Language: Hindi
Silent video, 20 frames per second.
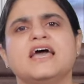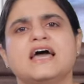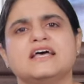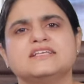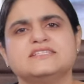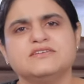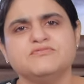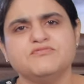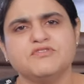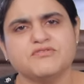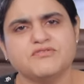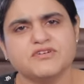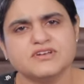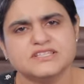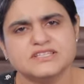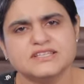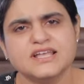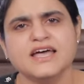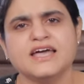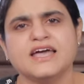ऐसी
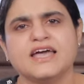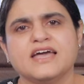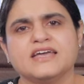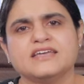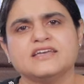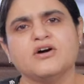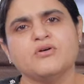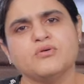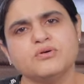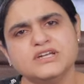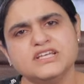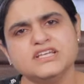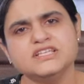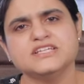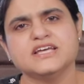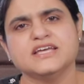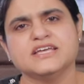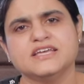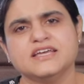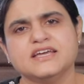व्यवस्था है या होनी
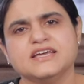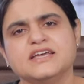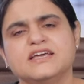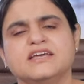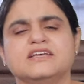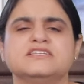चाहिए